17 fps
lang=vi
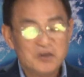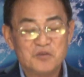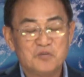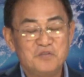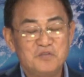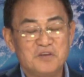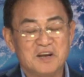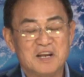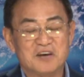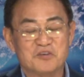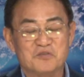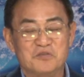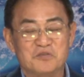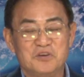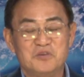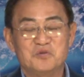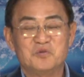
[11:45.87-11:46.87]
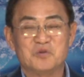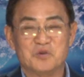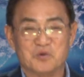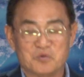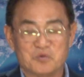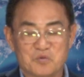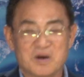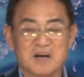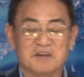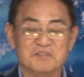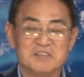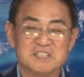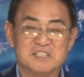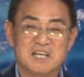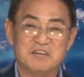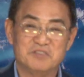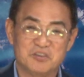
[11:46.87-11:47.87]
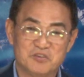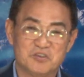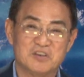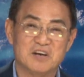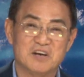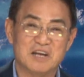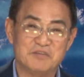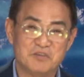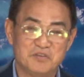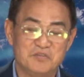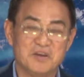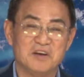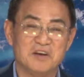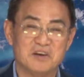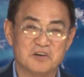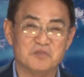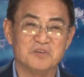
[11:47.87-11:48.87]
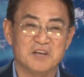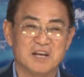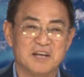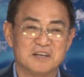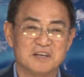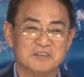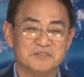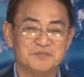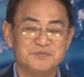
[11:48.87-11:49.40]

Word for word: Quý vị đang cùng với chúng tôi qua cà phê sáng và chúng tôi trở lại với quý vị trong giây lát.